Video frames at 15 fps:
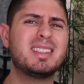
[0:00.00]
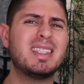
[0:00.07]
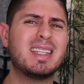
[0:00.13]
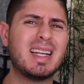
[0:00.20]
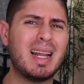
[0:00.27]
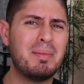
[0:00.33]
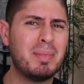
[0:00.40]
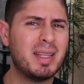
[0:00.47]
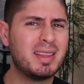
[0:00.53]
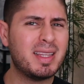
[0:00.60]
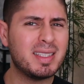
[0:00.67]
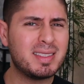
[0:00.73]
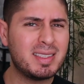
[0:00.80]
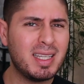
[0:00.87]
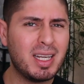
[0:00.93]
si
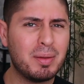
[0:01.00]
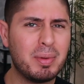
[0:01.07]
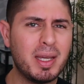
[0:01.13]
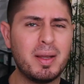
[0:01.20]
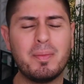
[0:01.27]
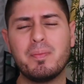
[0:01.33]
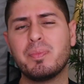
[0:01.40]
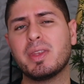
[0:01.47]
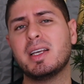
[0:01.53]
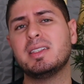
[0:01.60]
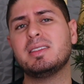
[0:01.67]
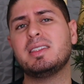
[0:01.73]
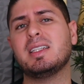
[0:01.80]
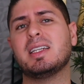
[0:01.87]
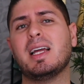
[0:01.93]
realmente sirve,
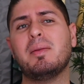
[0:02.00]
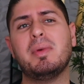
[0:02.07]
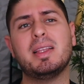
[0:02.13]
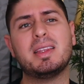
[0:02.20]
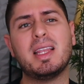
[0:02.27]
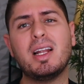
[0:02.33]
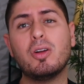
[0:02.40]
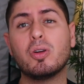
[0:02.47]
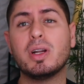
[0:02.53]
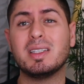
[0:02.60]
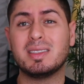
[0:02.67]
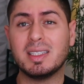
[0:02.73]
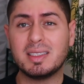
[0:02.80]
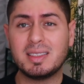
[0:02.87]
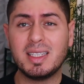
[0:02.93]
si realmente lo
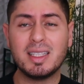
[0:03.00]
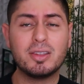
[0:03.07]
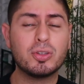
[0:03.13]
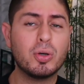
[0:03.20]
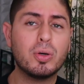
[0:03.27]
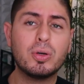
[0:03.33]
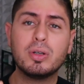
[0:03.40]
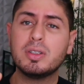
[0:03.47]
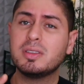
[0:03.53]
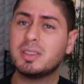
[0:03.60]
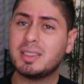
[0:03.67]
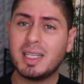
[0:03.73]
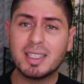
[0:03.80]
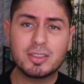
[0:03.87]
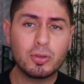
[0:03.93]
necesito,
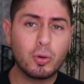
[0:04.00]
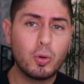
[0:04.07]
si es